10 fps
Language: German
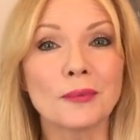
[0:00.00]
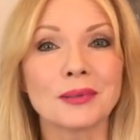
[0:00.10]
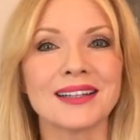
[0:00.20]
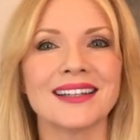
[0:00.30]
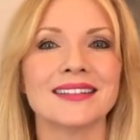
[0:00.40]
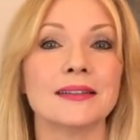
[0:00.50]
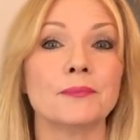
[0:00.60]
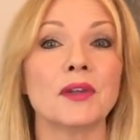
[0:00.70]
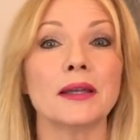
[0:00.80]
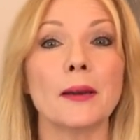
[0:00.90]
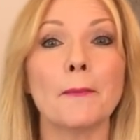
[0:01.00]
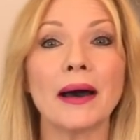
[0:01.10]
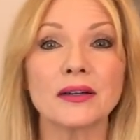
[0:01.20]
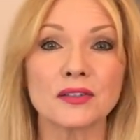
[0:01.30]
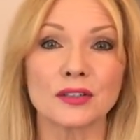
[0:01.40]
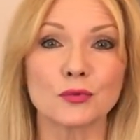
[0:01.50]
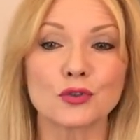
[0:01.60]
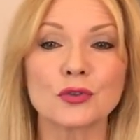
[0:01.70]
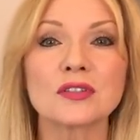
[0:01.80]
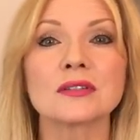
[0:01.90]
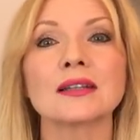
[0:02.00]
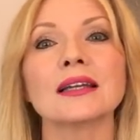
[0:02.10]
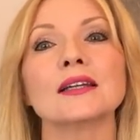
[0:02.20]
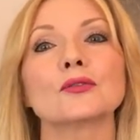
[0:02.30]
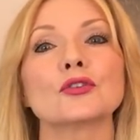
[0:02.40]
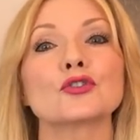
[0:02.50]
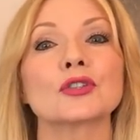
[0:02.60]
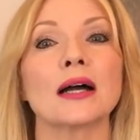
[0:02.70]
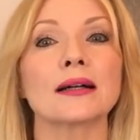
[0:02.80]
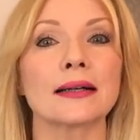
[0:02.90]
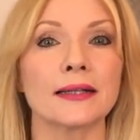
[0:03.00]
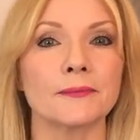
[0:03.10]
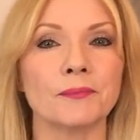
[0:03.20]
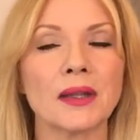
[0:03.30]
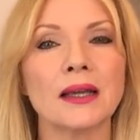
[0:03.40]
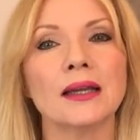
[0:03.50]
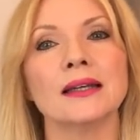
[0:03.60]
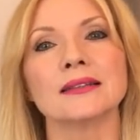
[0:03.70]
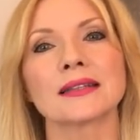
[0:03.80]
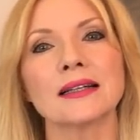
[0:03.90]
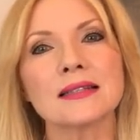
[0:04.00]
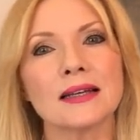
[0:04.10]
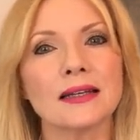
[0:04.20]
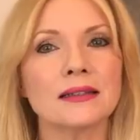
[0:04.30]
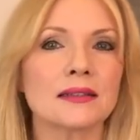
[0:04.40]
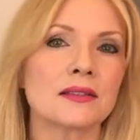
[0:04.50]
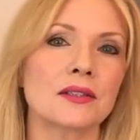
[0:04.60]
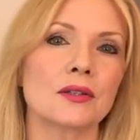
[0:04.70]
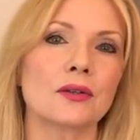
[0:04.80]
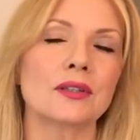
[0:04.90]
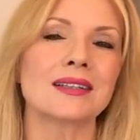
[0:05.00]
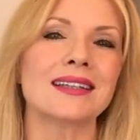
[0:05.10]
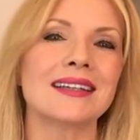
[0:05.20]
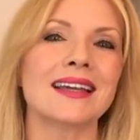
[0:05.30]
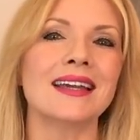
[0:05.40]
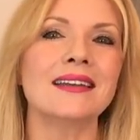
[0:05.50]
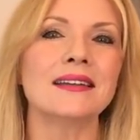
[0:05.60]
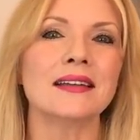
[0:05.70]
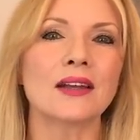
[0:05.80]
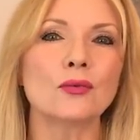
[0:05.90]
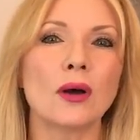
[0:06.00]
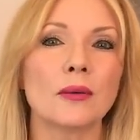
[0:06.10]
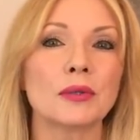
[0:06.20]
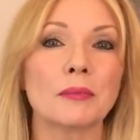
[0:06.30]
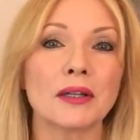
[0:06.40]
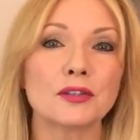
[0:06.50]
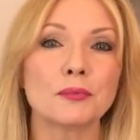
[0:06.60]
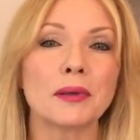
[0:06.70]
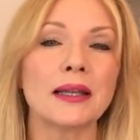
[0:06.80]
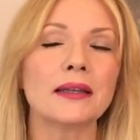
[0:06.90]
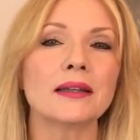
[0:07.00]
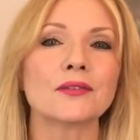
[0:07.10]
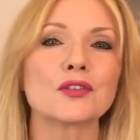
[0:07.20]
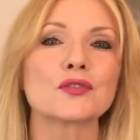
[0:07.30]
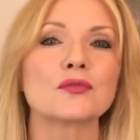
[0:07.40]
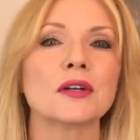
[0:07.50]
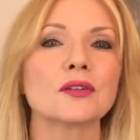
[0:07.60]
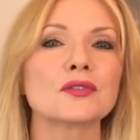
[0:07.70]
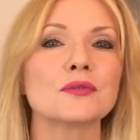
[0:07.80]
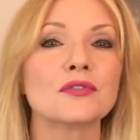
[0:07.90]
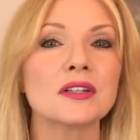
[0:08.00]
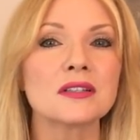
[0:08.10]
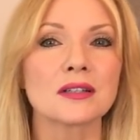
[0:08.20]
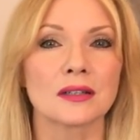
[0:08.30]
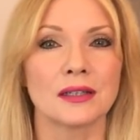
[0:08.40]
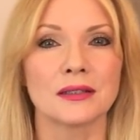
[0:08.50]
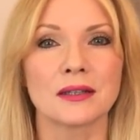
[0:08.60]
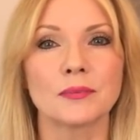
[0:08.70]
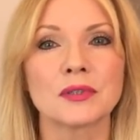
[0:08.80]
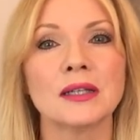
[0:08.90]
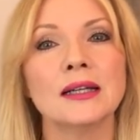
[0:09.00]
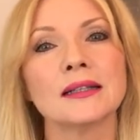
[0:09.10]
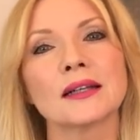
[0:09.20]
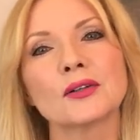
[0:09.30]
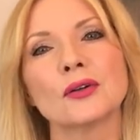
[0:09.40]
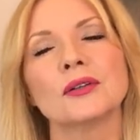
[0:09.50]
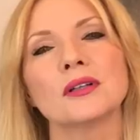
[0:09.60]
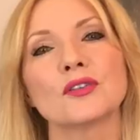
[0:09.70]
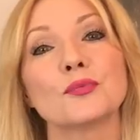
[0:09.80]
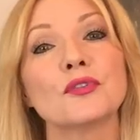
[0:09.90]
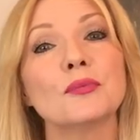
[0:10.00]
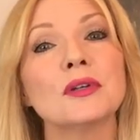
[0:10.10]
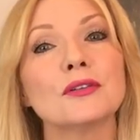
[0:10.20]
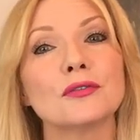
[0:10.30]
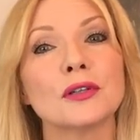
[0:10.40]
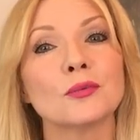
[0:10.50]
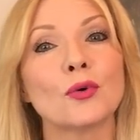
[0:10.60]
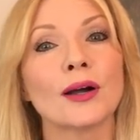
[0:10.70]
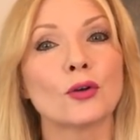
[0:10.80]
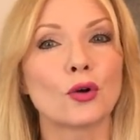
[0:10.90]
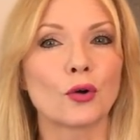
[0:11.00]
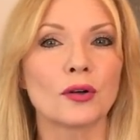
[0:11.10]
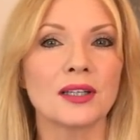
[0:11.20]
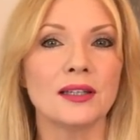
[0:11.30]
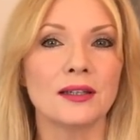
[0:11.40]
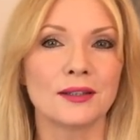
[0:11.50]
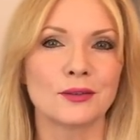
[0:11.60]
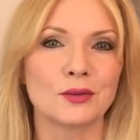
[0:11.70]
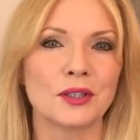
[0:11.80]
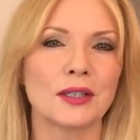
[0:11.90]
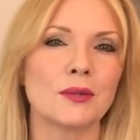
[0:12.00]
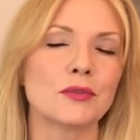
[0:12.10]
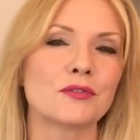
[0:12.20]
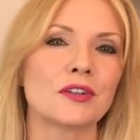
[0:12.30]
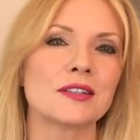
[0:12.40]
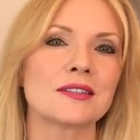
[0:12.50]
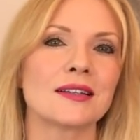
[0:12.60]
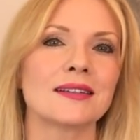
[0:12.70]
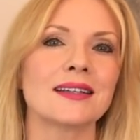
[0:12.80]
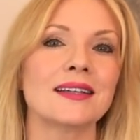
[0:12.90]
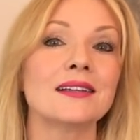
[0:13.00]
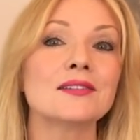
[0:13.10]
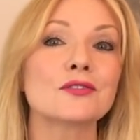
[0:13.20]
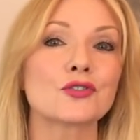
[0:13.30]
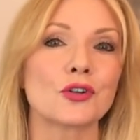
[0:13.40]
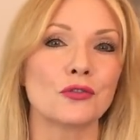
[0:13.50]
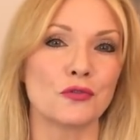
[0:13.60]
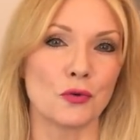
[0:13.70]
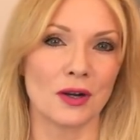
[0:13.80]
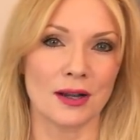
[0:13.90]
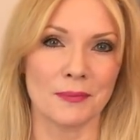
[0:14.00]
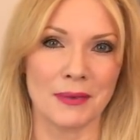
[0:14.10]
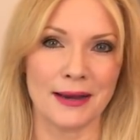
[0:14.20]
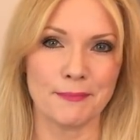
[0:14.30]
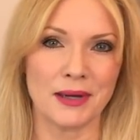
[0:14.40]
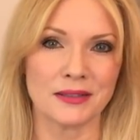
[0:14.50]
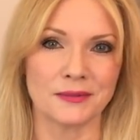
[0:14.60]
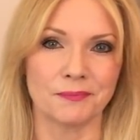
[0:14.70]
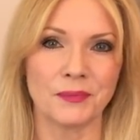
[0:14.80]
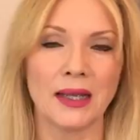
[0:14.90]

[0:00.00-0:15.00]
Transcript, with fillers: Pläne, denn der Mars im Schützen regt euch stark an. Es kann sein, dass ihr euch gegen Ende Januar mit manchen Plänen etwas zu weit aus dem Fenster gelehnt habt. Dann könnt ihr das bis Mitte Februar noch korrigieren und gegebenenfalls an realistischere Vorgaben anpassen.